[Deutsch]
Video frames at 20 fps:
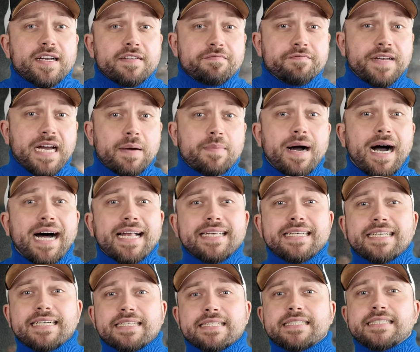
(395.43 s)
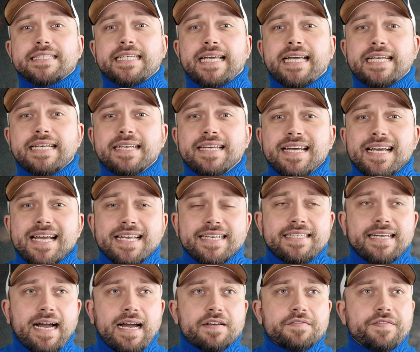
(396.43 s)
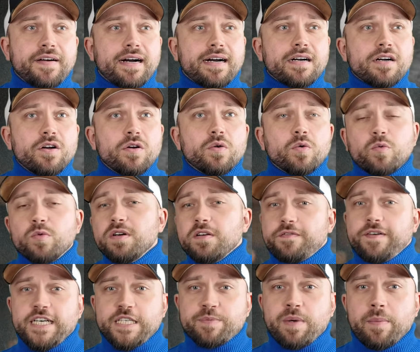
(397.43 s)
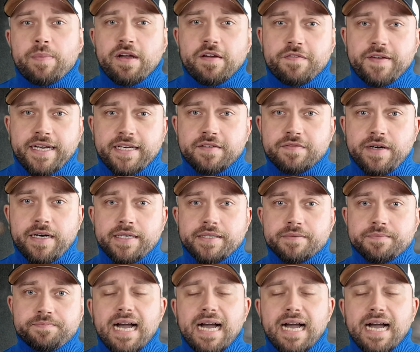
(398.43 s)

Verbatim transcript: hatten wir aber andere Szenen, die einfach unfassbar perfekt waren.